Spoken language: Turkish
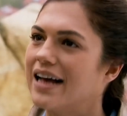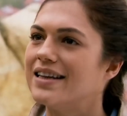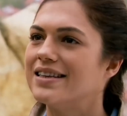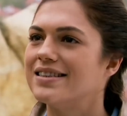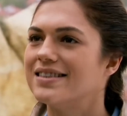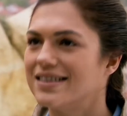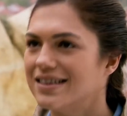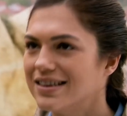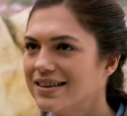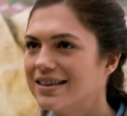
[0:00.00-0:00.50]

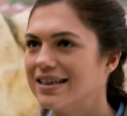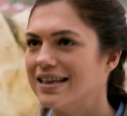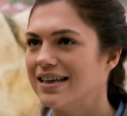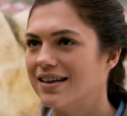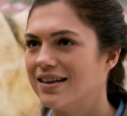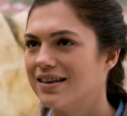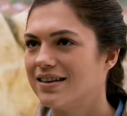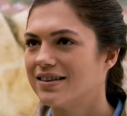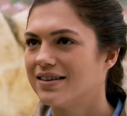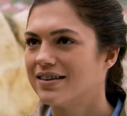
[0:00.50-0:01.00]
Annesinin
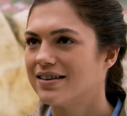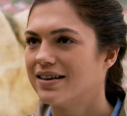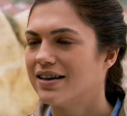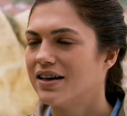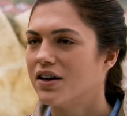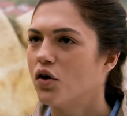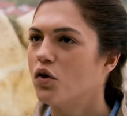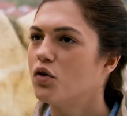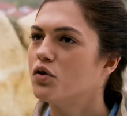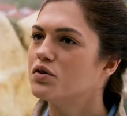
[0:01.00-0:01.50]
değil.
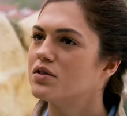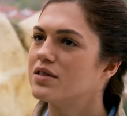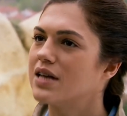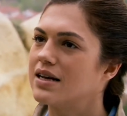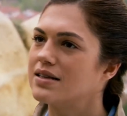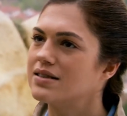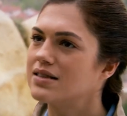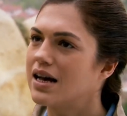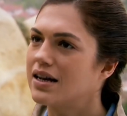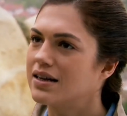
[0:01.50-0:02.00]
O
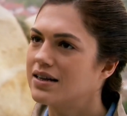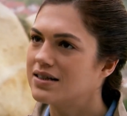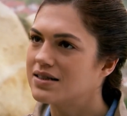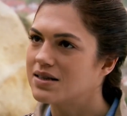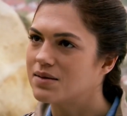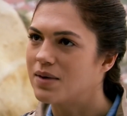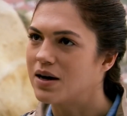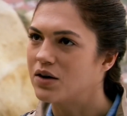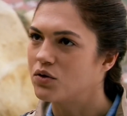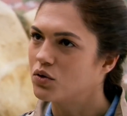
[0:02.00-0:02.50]
yüzden sen
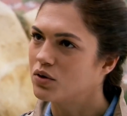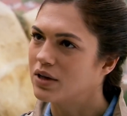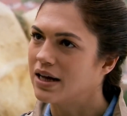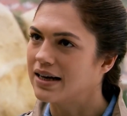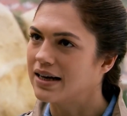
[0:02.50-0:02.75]
ne zaman